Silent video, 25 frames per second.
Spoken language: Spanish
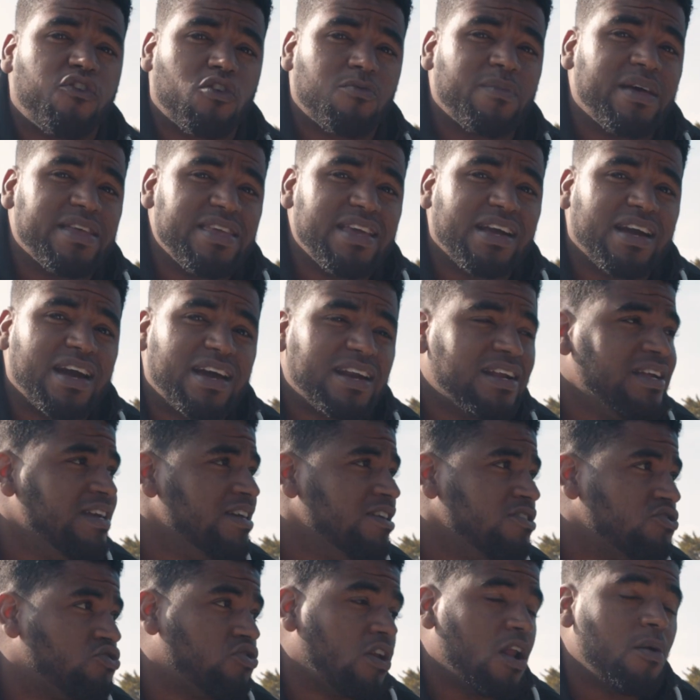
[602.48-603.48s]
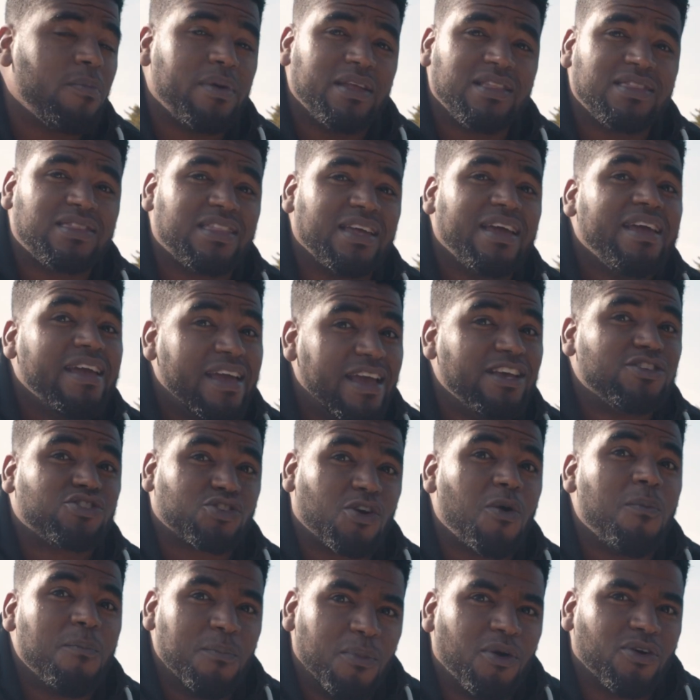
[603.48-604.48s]
forma de llegar solamente es
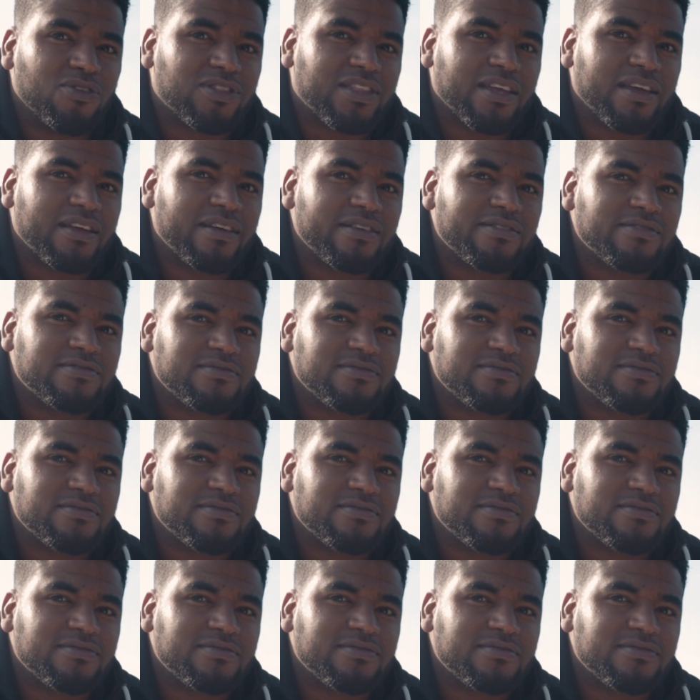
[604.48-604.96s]
con bote.